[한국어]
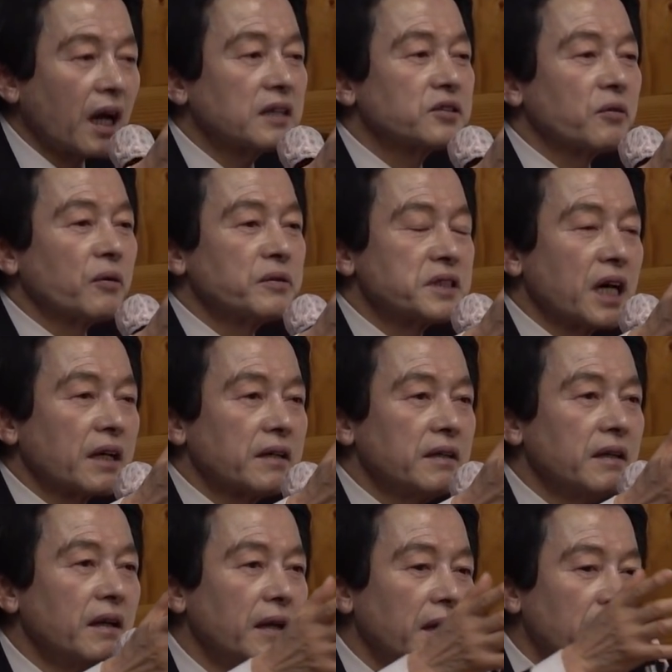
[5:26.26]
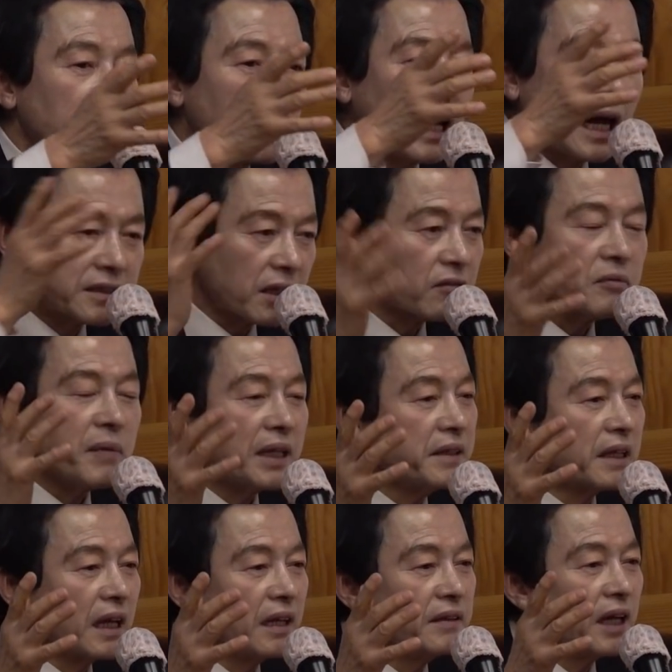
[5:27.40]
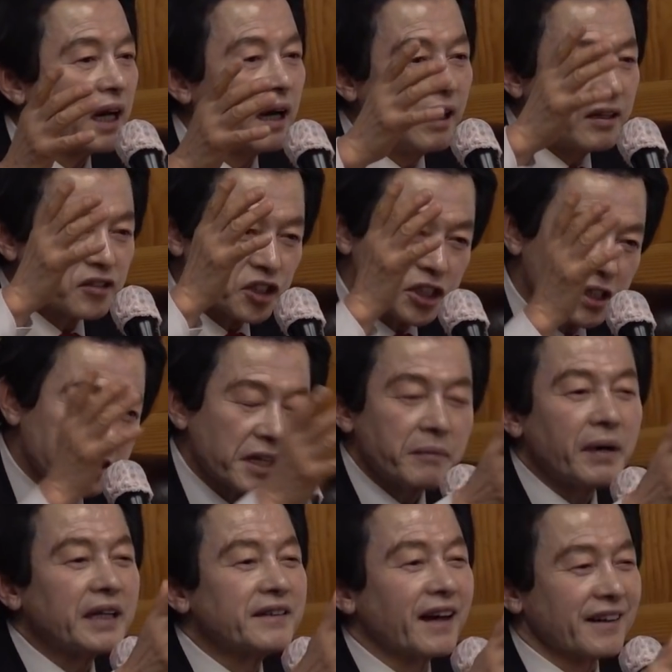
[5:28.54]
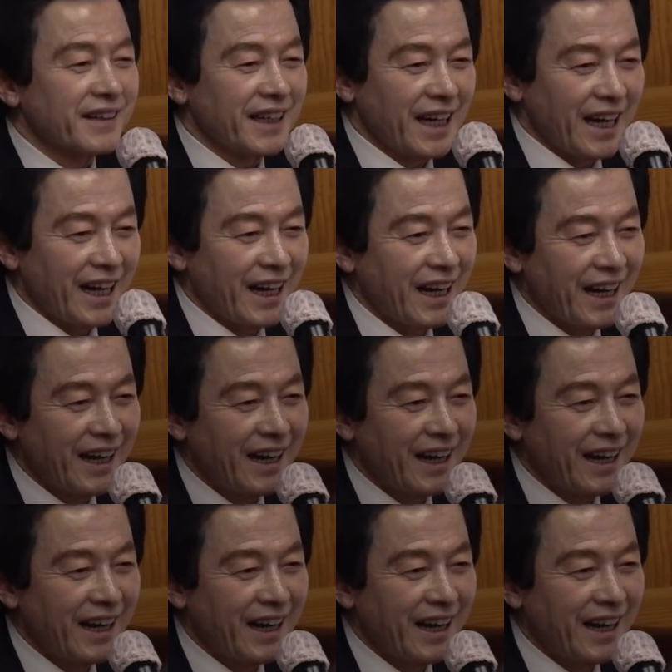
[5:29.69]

가지고 온 자를 가짜로 만난 게 아니야. 실제 만난 거야.